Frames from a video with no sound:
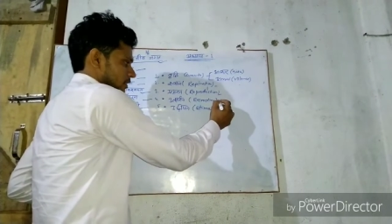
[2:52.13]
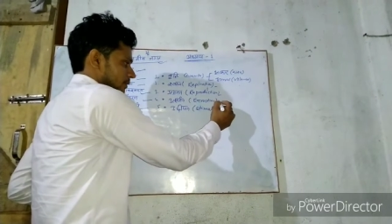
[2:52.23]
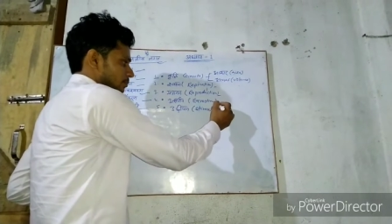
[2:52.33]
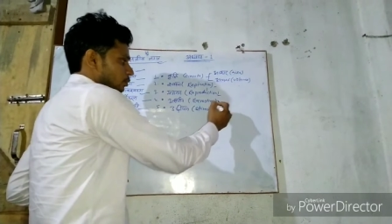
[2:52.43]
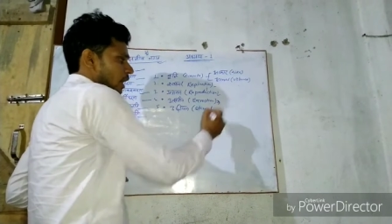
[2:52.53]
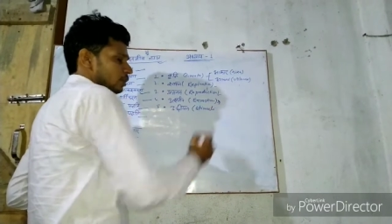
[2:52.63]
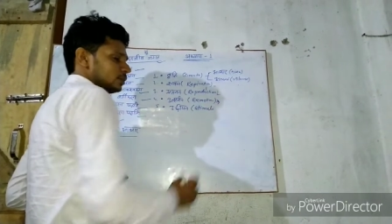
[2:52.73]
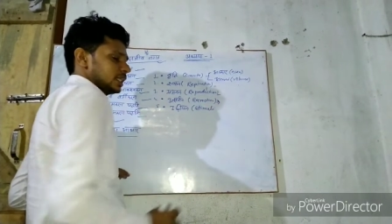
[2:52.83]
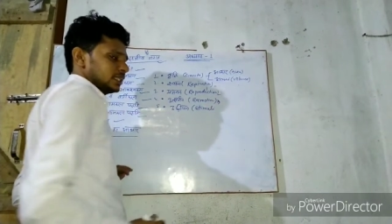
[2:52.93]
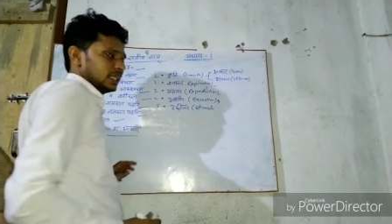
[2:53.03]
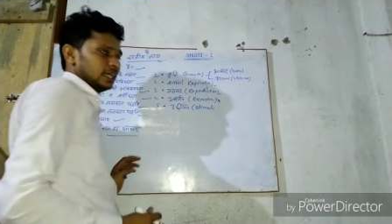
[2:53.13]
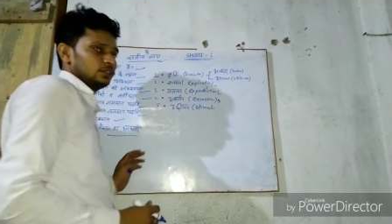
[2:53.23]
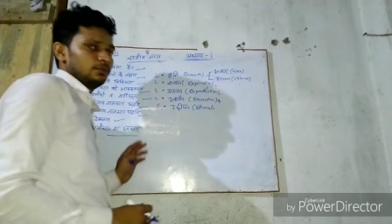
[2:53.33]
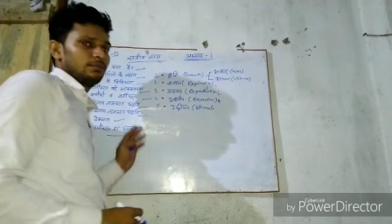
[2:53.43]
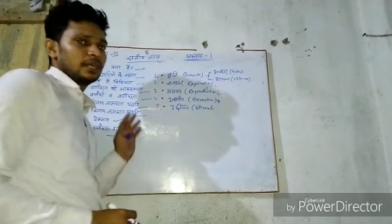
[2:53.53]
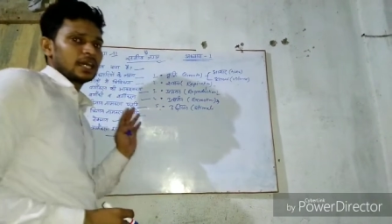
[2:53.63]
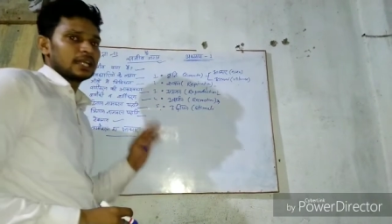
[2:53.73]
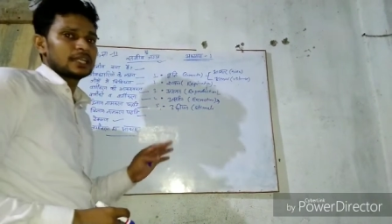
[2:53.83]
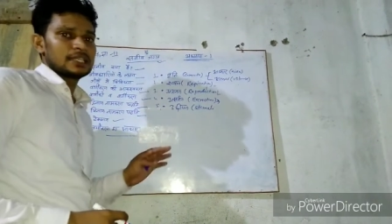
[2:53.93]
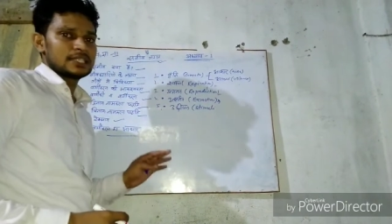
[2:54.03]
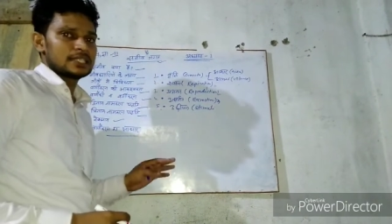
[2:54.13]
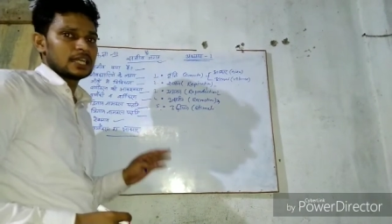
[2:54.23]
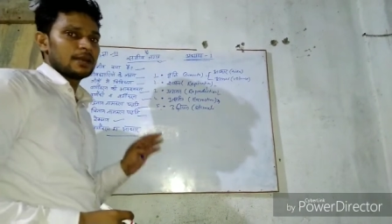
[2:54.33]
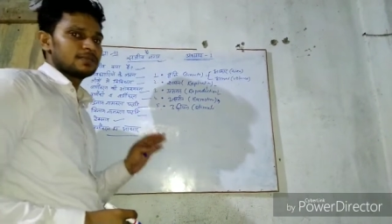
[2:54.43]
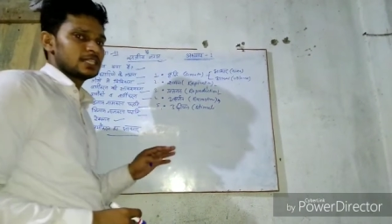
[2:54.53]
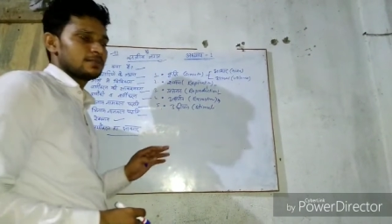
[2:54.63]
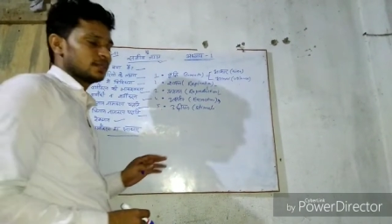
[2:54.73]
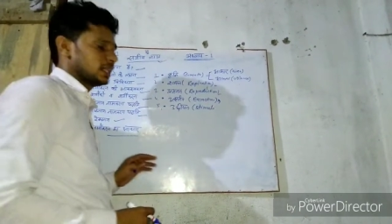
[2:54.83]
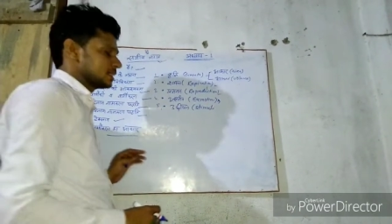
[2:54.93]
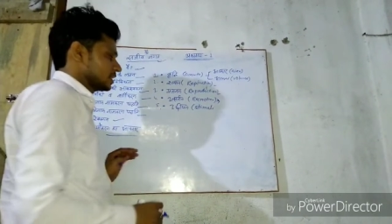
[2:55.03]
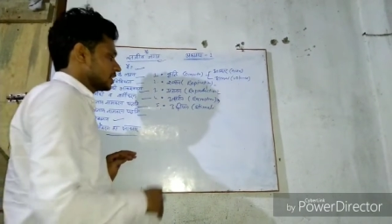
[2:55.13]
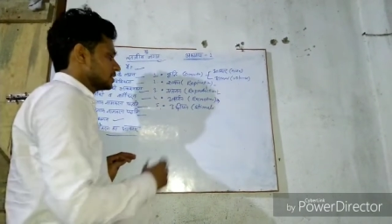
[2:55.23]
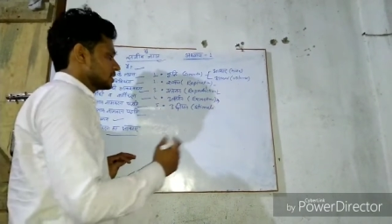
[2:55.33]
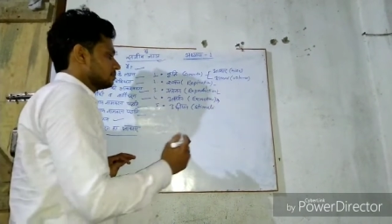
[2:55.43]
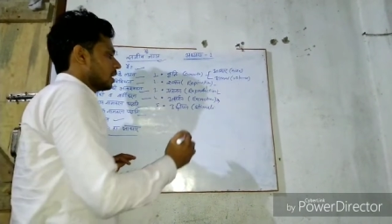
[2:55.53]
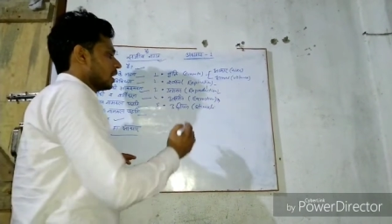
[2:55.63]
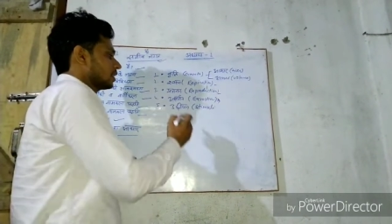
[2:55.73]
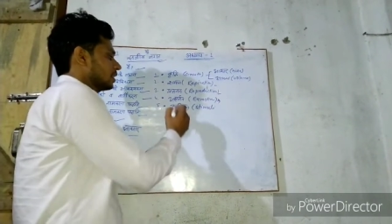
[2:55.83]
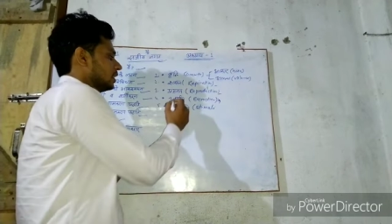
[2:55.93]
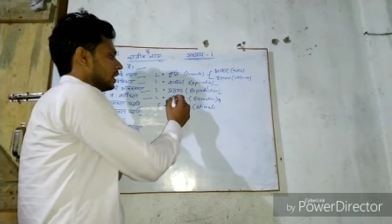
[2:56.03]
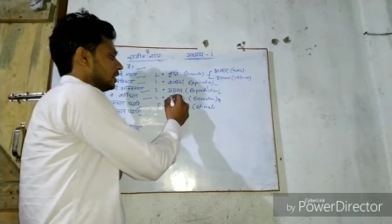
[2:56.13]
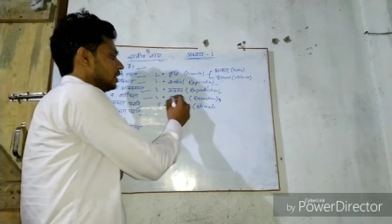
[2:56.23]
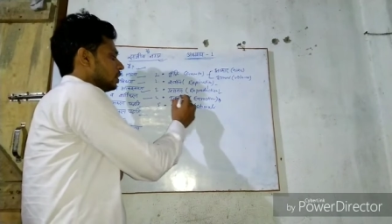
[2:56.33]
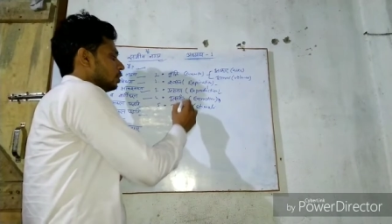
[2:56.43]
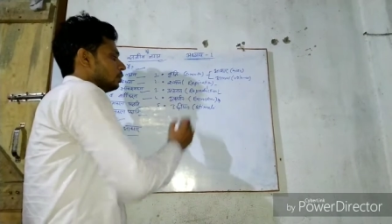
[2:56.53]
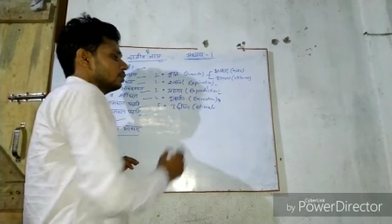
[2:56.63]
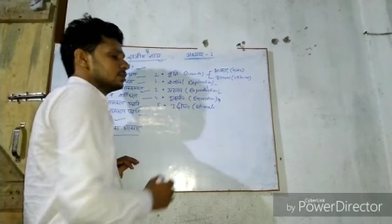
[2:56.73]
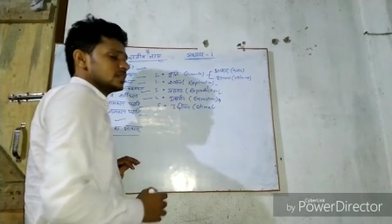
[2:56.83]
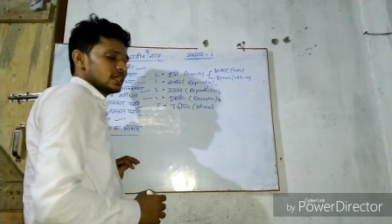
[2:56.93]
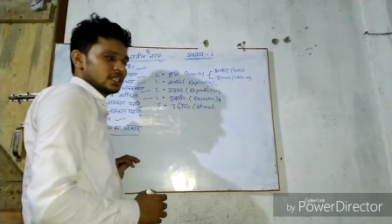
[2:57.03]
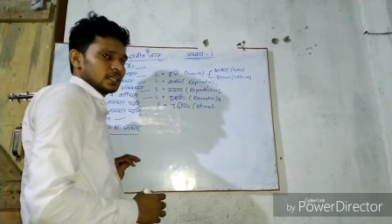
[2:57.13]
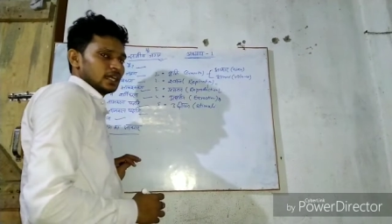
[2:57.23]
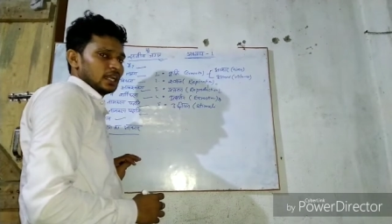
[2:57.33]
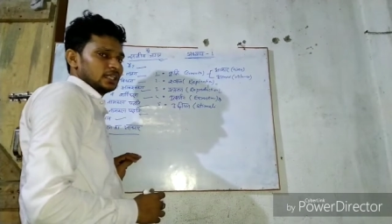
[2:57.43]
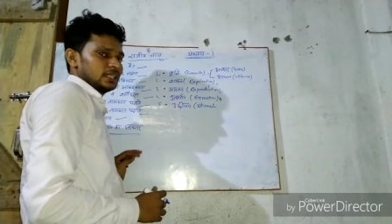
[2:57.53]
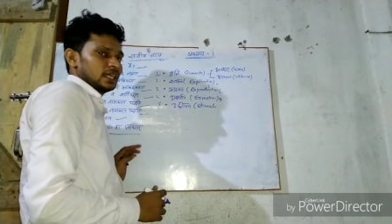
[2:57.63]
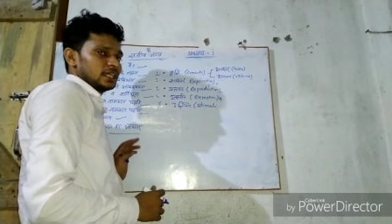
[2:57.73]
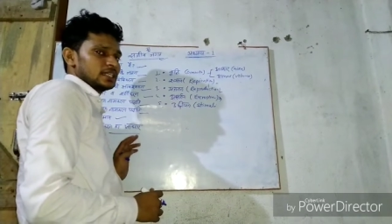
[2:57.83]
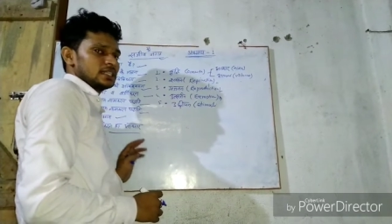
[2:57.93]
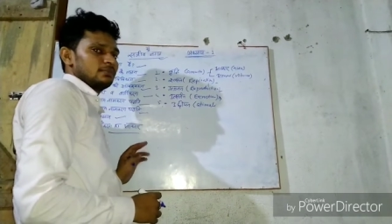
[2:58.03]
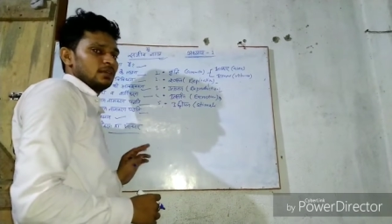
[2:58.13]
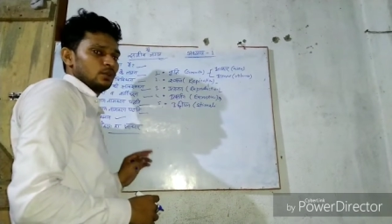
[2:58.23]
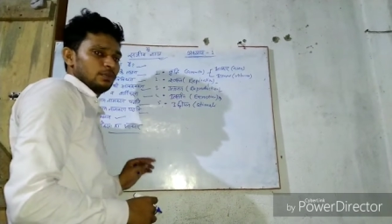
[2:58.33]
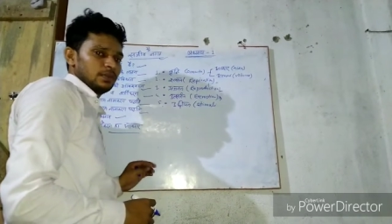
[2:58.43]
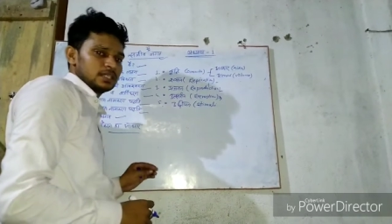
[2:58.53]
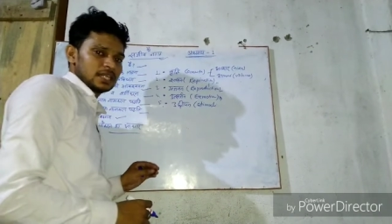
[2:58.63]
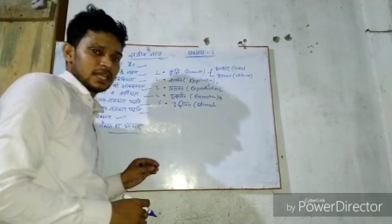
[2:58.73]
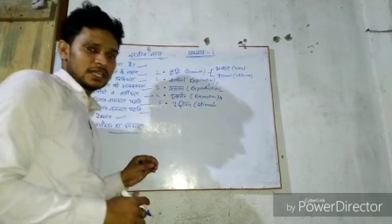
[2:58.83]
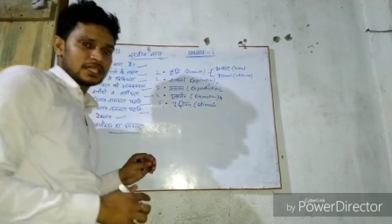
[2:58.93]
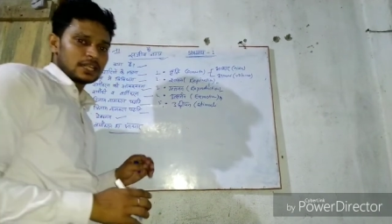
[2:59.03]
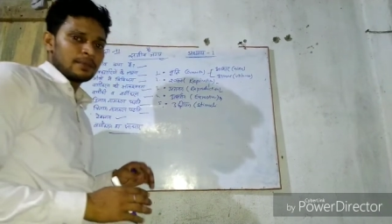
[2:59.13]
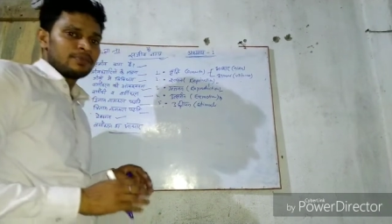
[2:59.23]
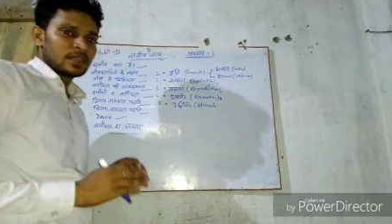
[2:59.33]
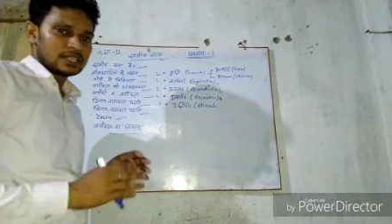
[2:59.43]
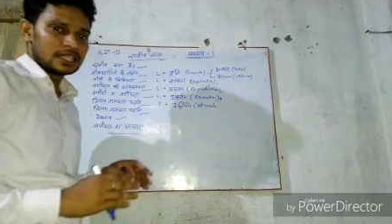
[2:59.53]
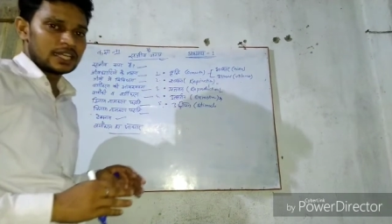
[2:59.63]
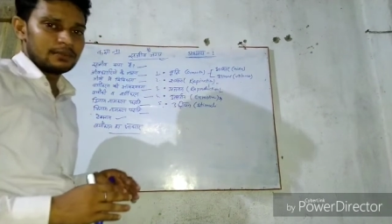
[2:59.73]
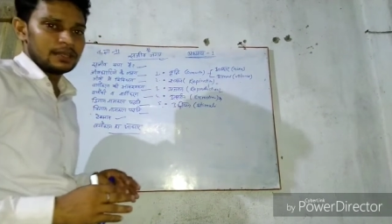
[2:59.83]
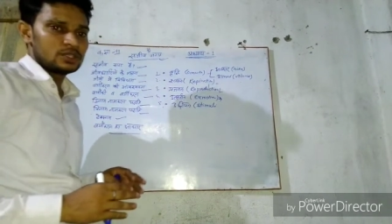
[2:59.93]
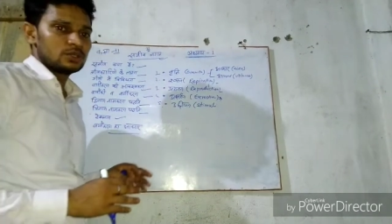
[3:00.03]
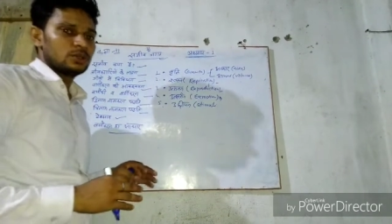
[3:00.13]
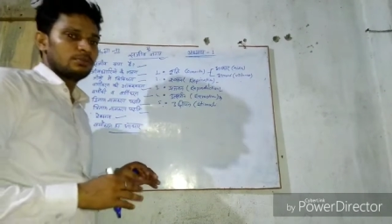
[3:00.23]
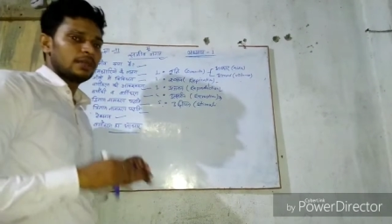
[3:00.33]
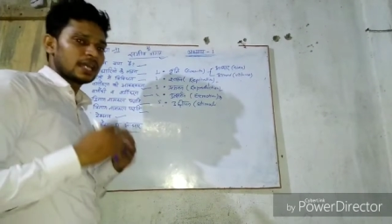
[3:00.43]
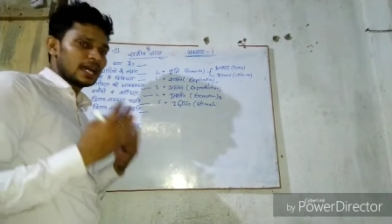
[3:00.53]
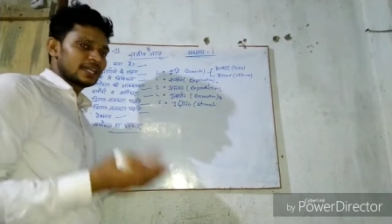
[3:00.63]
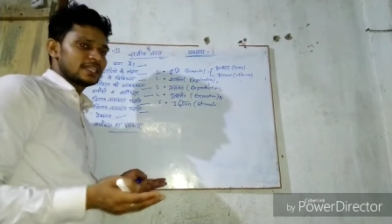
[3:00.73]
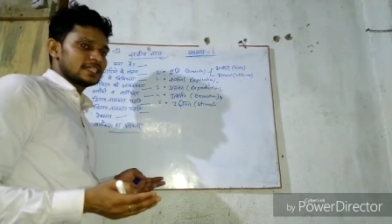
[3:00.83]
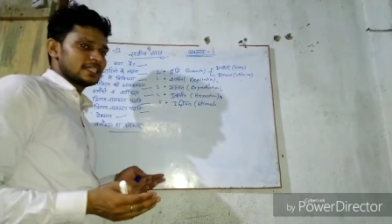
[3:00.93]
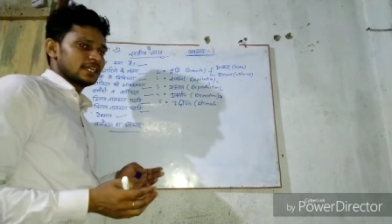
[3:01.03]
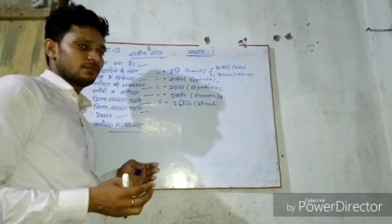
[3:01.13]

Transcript: जब पूरा हो जाता है तो बेकार की चीजें अवशिष्ट पदार्थ शरीर से बाहर करना ही उत्सर्जन कहलाता है या किसी भी रूप में शरीर शरीर में जो बेकार की चीजें